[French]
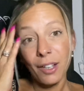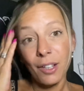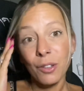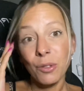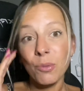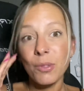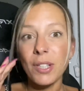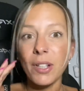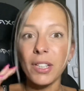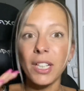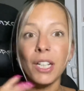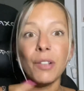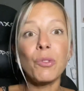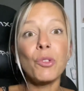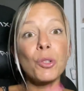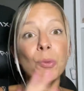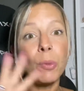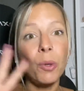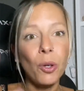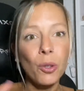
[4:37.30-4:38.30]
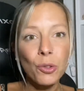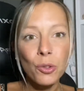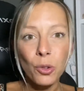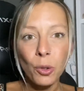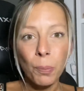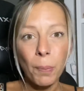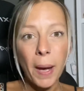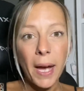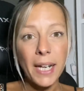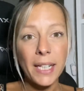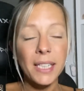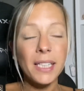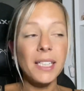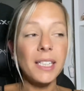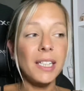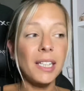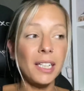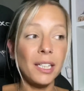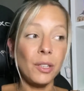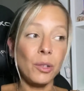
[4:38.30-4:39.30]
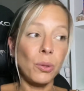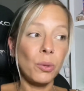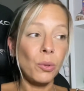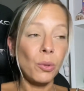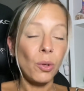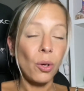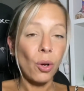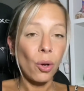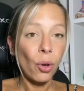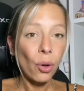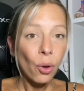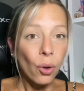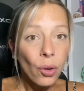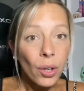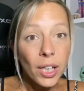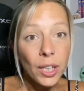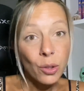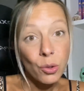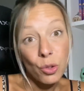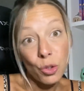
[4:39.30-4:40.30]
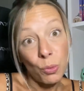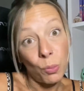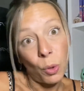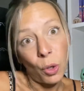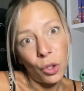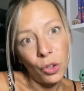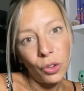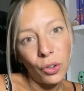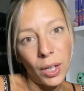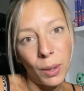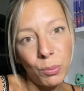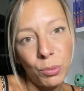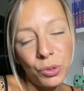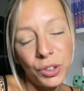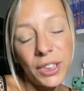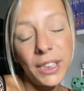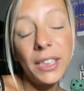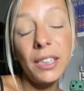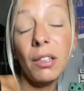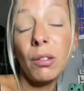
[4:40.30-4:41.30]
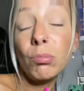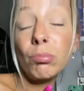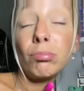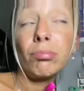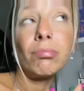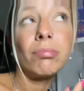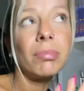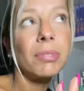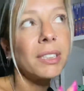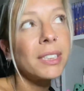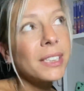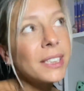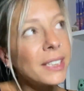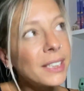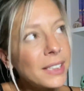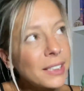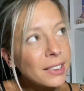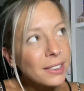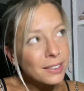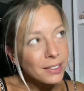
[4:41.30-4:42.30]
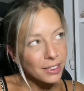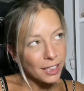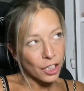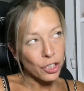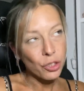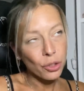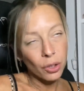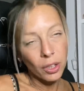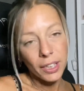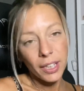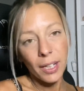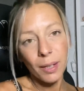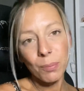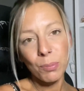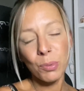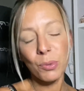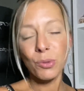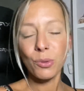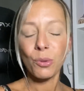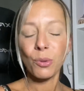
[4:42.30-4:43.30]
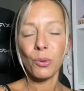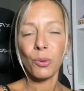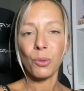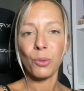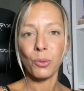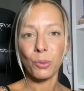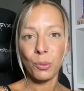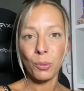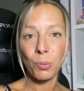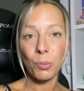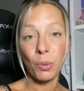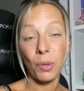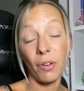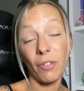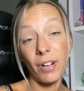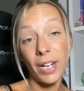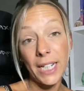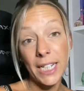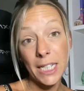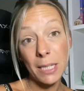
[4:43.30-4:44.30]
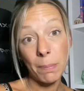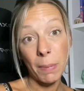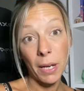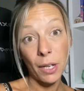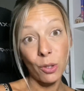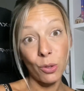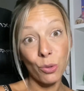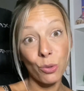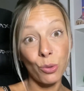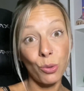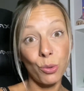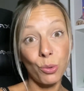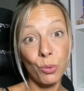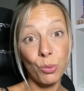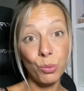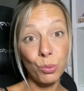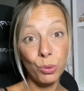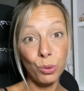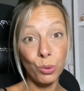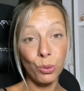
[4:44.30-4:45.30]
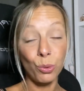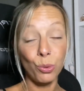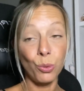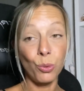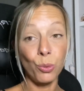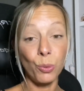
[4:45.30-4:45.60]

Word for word: donc c'est à dire qu'il faut que je me rende sur Paris et que, et que je me rende dans la boutique ce qui ne gâche rien puisqu'on peut avoir l'expérience du coup de,